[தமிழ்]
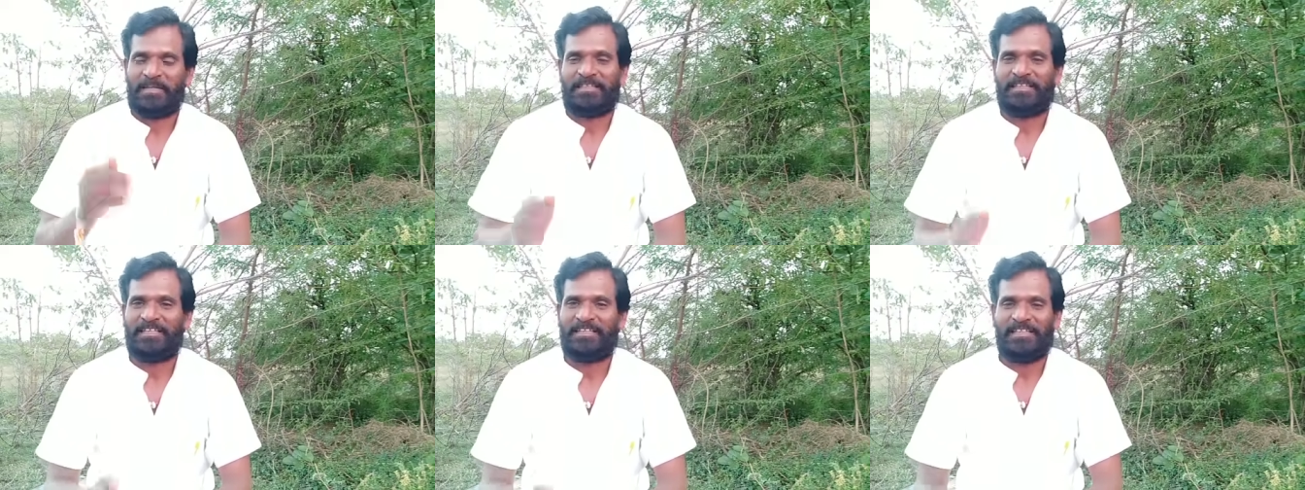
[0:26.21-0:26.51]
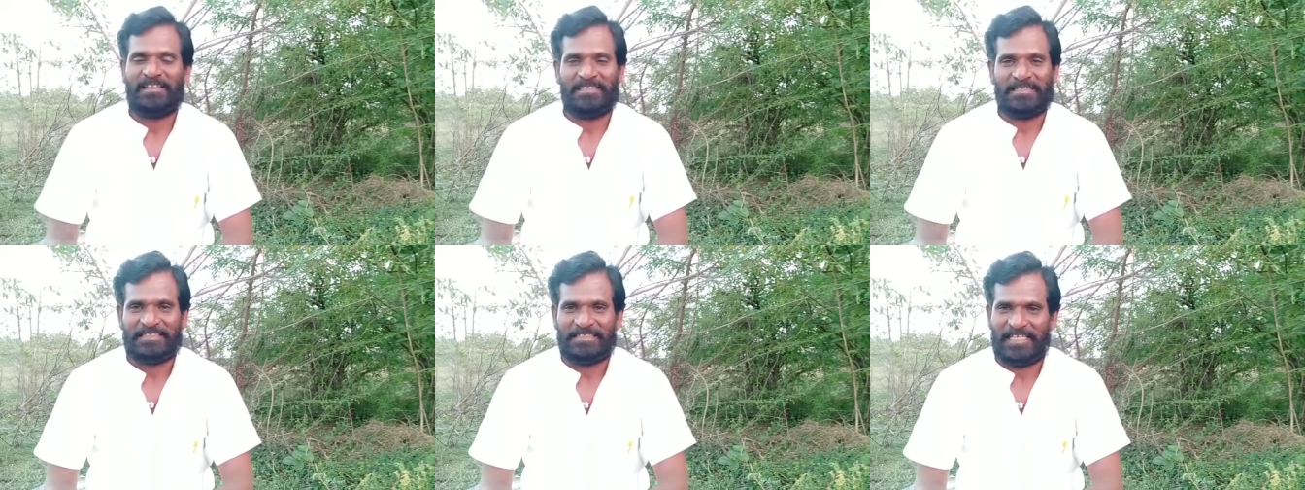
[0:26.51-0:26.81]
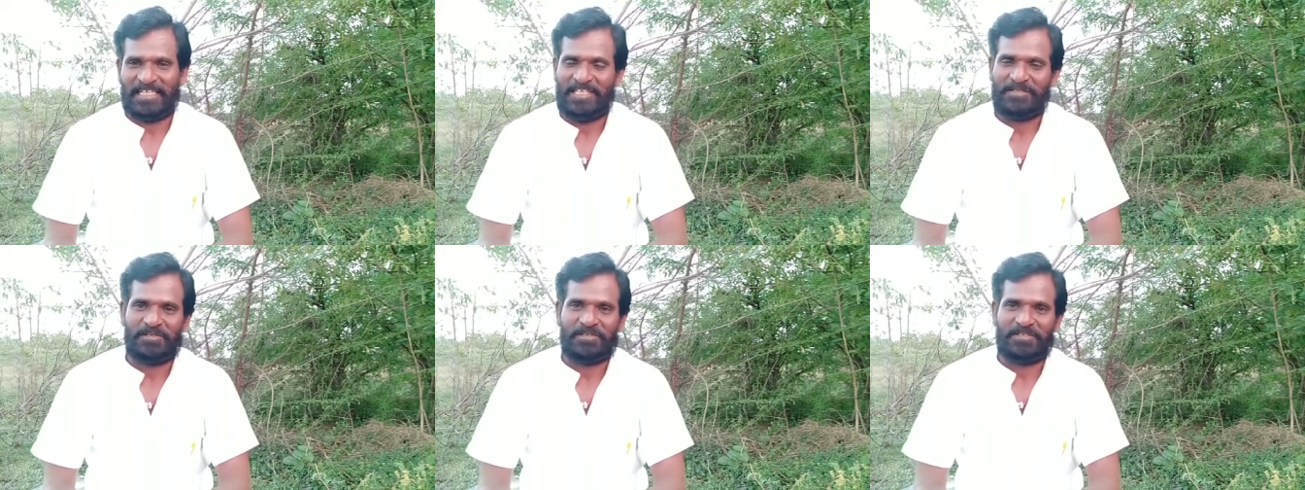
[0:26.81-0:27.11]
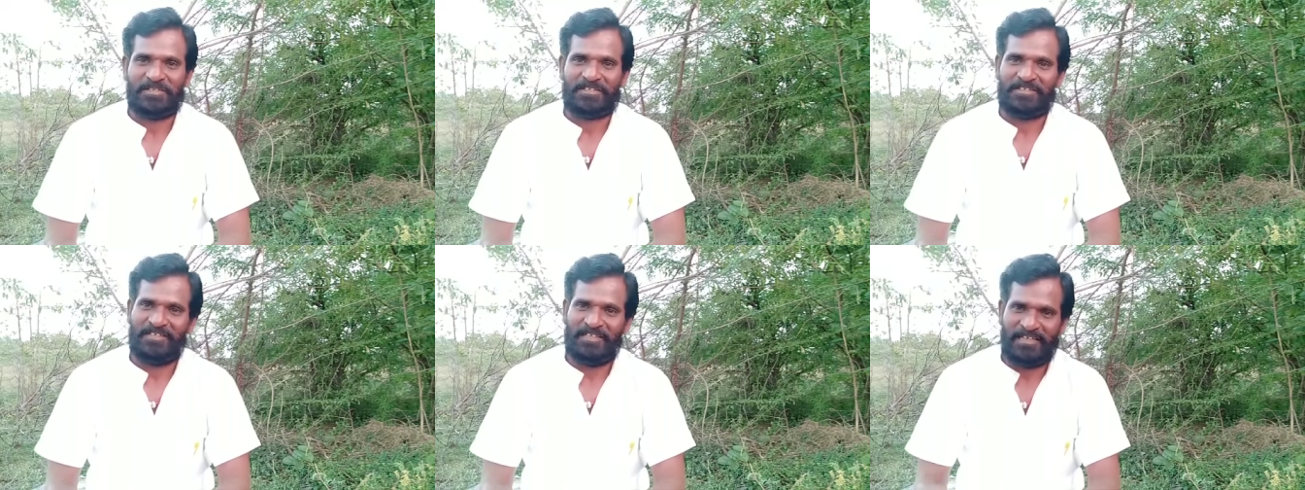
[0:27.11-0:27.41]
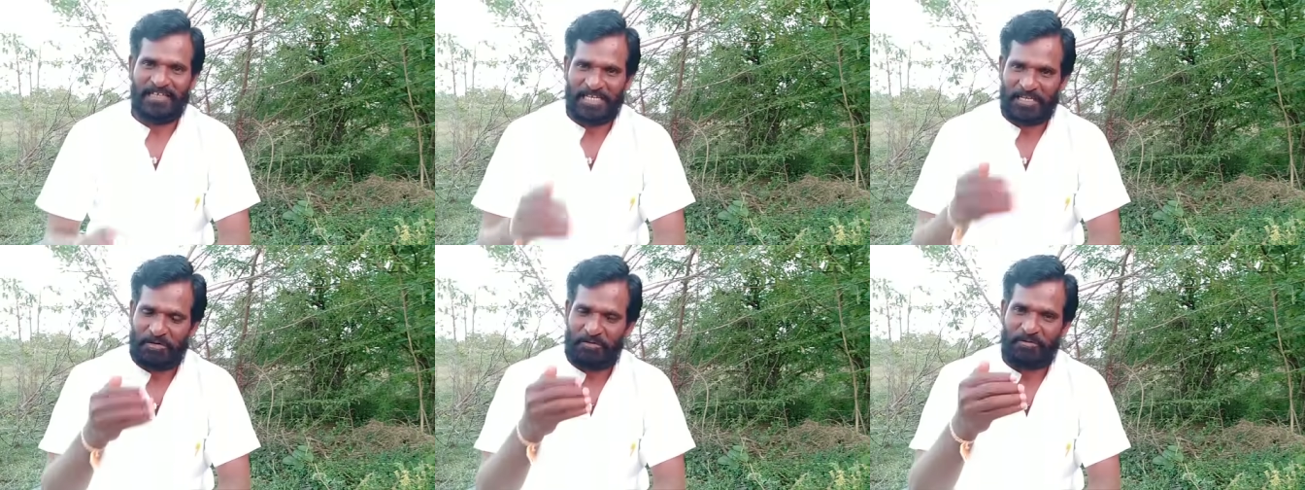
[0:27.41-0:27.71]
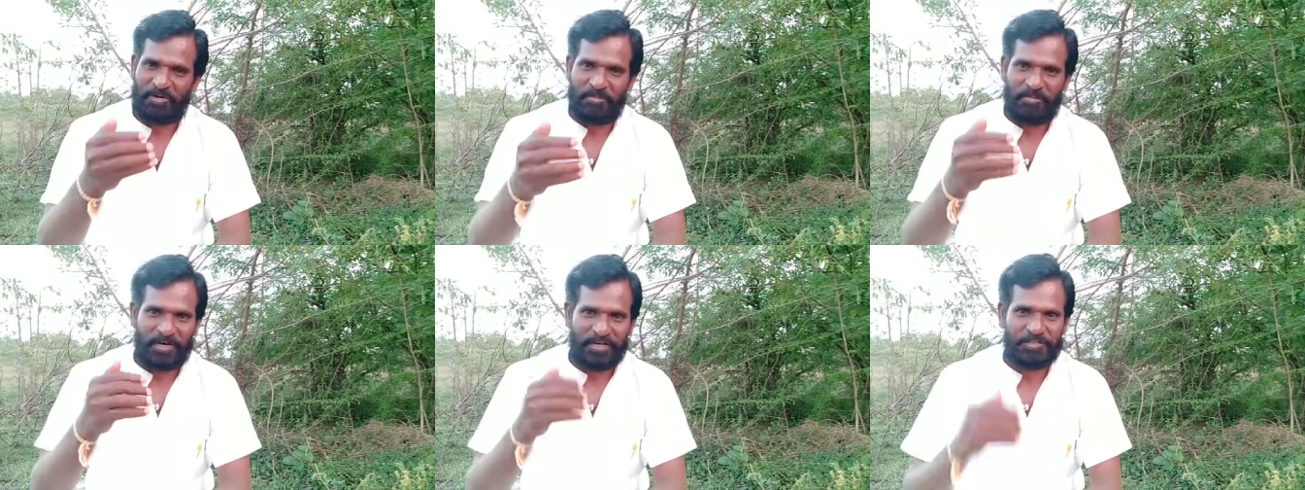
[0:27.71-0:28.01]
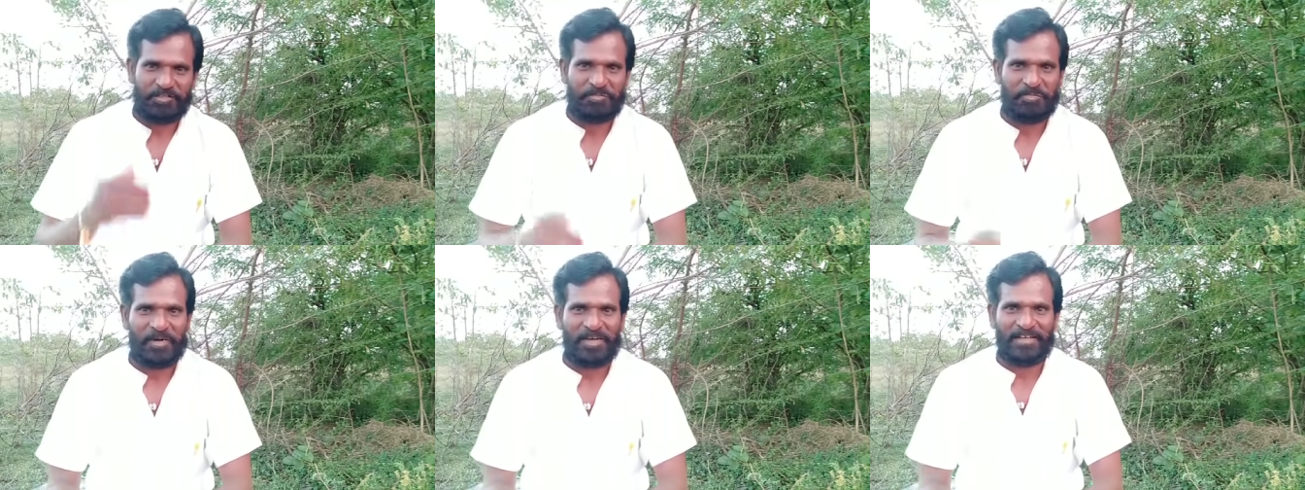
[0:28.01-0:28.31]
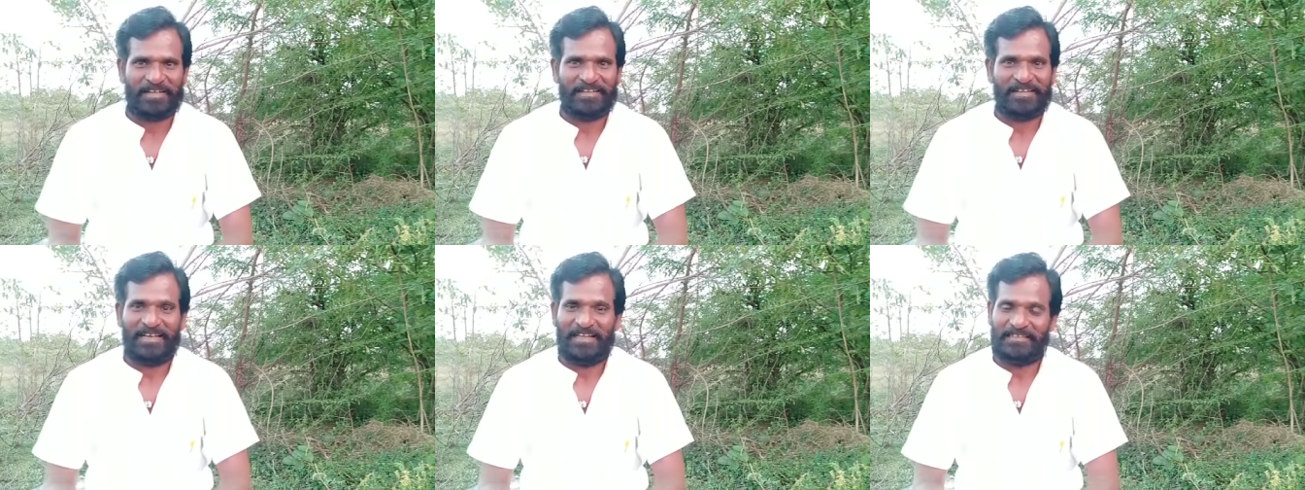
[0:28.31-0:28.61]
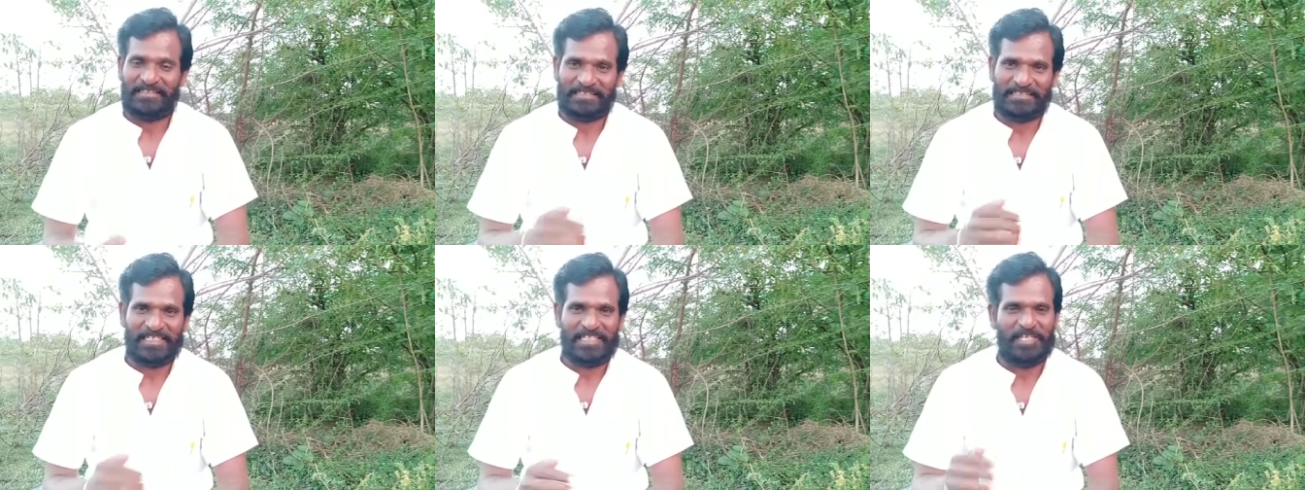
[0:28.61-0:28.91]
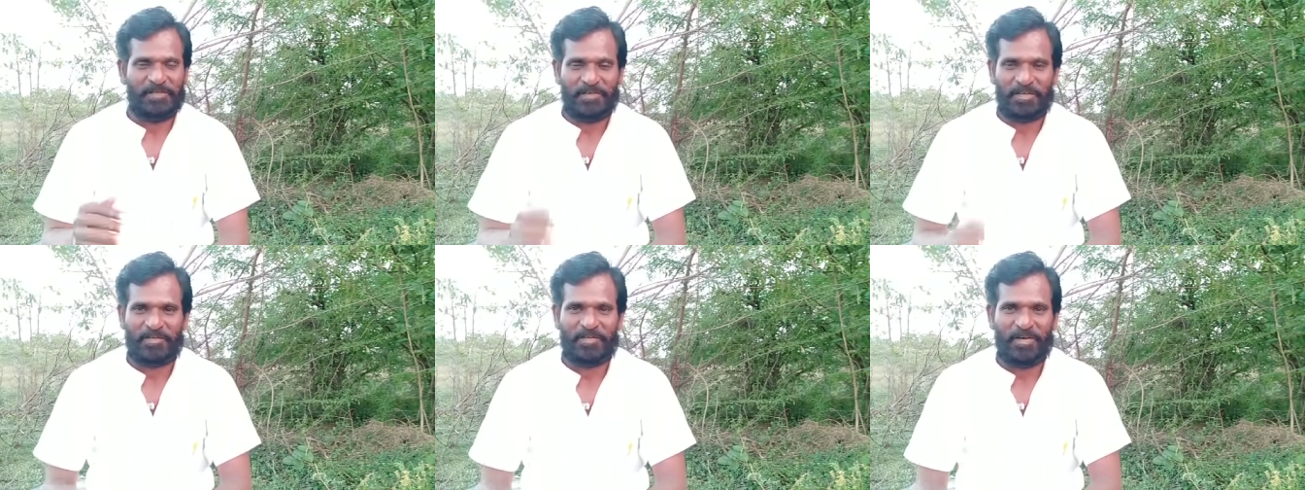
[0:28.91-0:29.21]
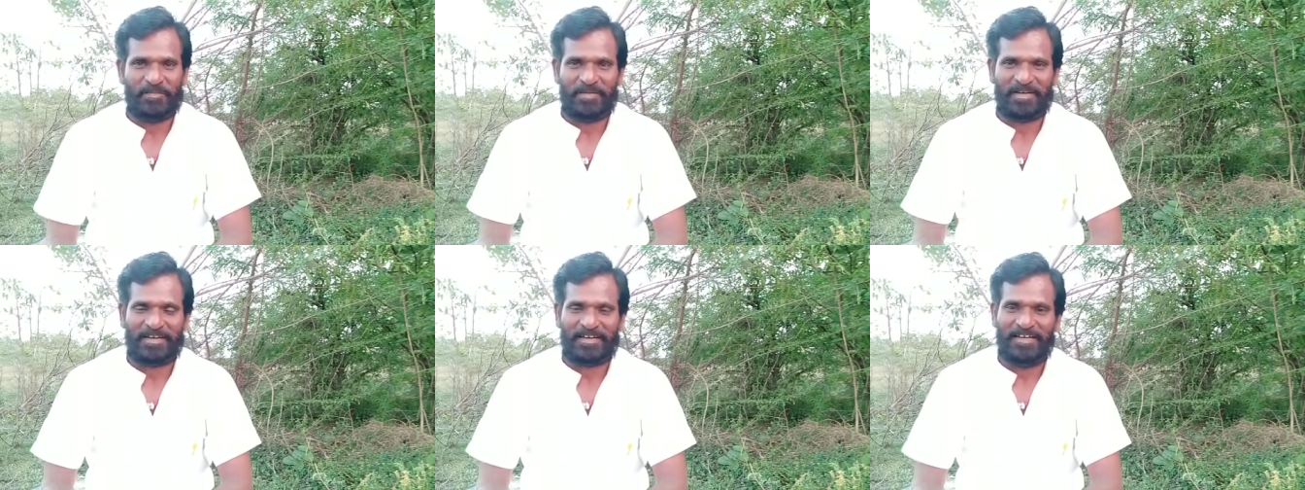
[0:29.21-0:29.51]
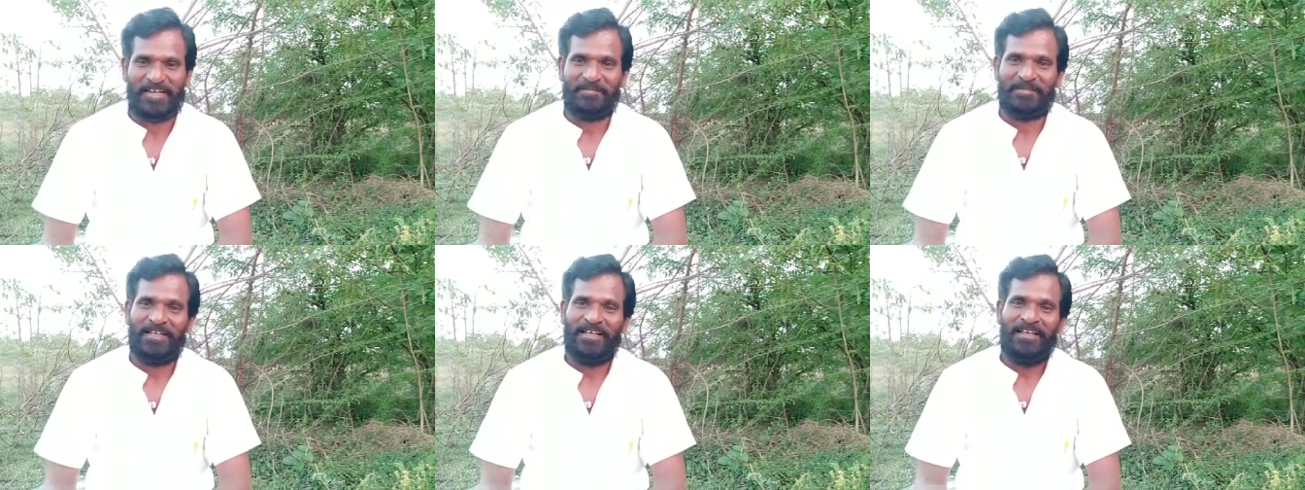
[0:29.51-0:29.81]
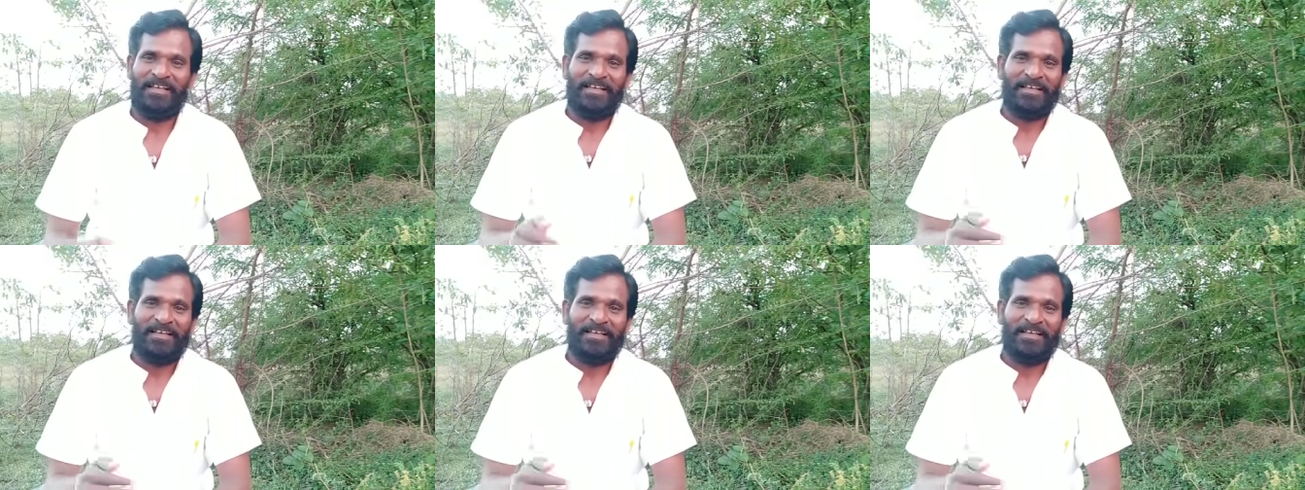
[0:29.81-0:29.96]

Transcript: பத்திரிகை இந்த செய்தி வந்திருக்குது நீங்களும் கூட படிச்சு பாருங்க அந்த செய்தியை விரிவாக பார்க்கலாம்